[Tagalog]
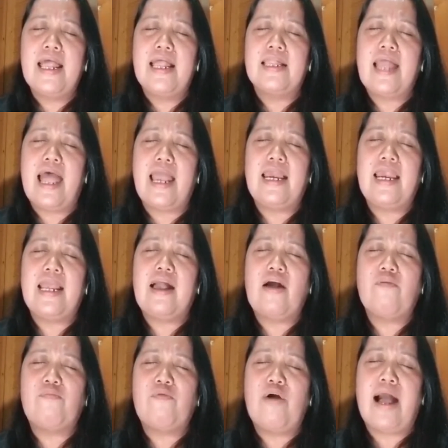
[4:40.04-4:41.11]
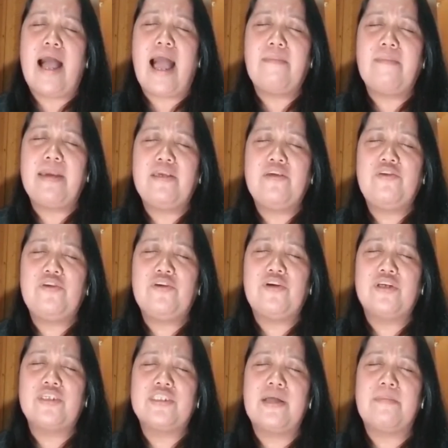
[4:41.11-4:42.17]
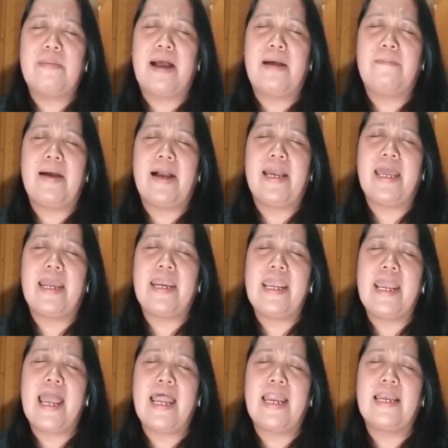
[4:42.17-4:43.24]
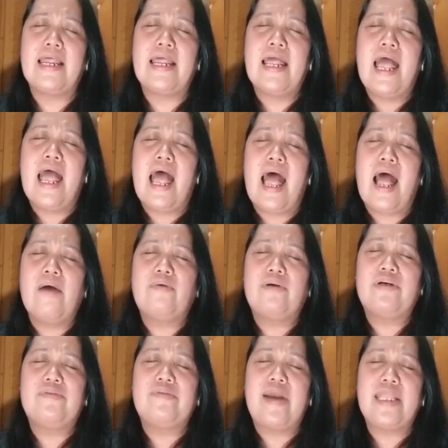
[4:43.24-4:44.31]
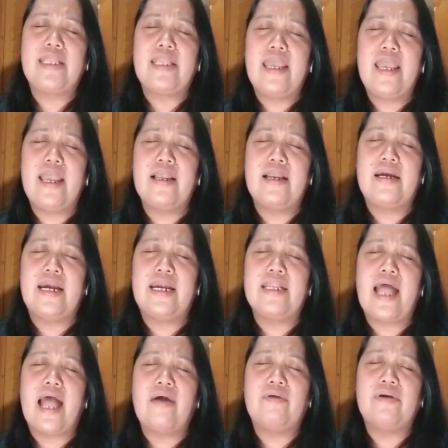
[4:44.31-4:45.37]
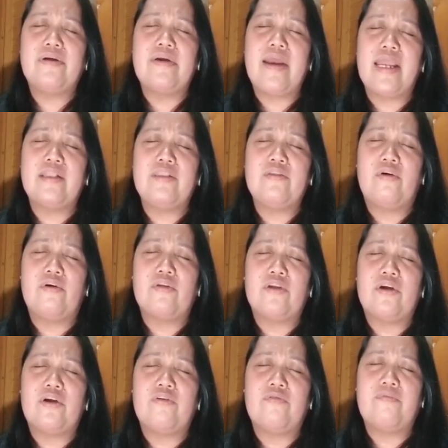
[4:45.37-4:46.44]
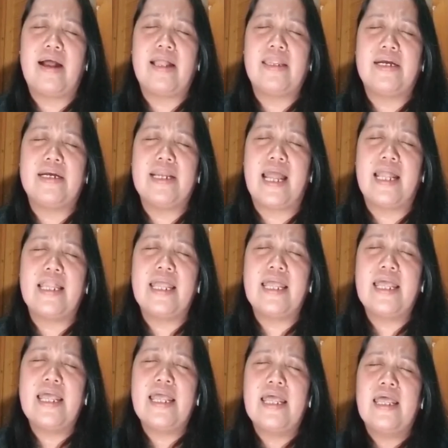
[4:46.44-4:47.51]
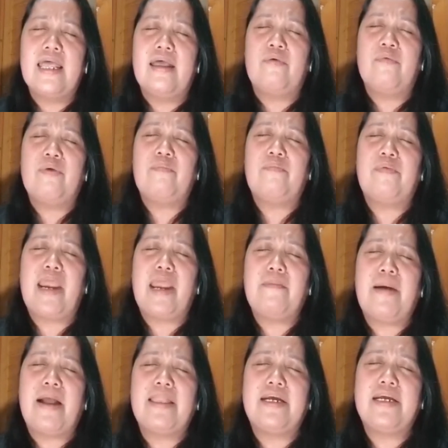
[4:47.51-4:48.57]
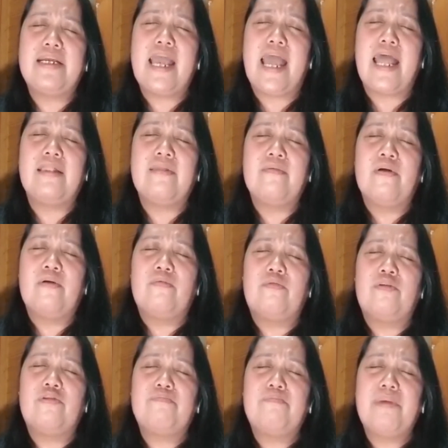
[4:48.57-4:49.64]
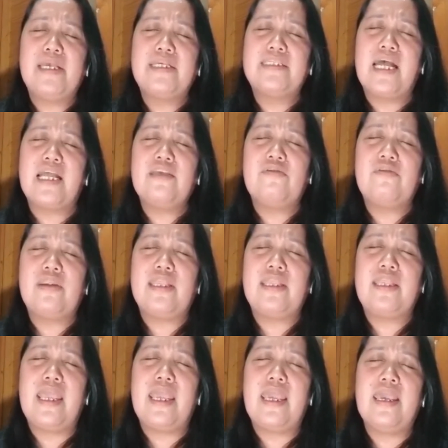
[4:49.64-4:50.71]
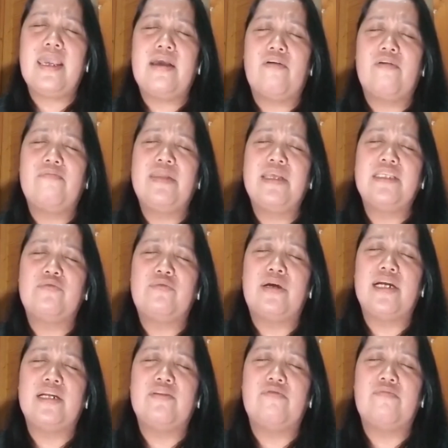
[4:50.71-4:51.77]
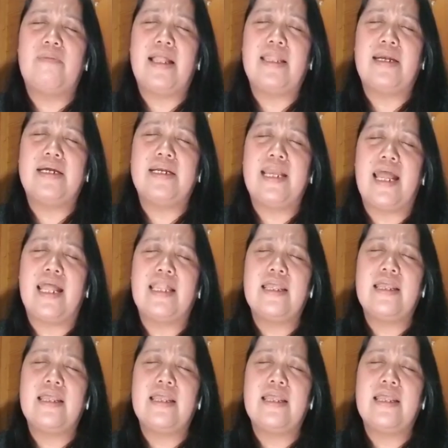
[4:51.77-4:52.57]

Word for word: dahil ikaw po ang aming Diyos na makapangyarihan, our great healer and our great doctor, O Father God. We pray, Father God, for peace and unity of this world, O Father God.